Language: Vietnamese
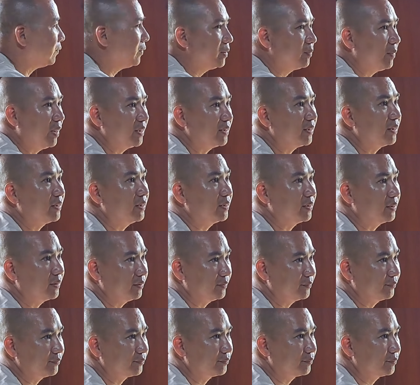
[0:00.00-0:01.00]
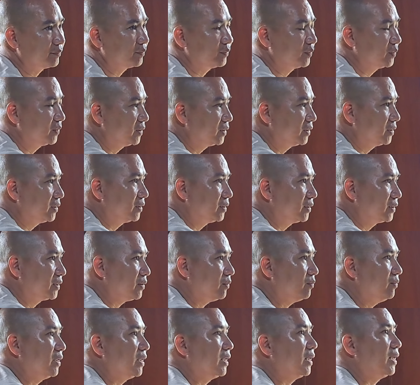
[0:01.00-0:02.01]
hay bảy gia đình
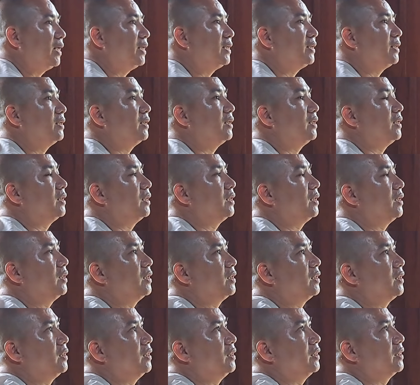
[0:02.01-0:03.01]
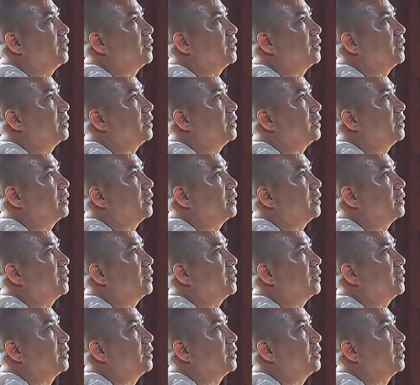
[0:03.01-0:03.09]
trong 12 gia, người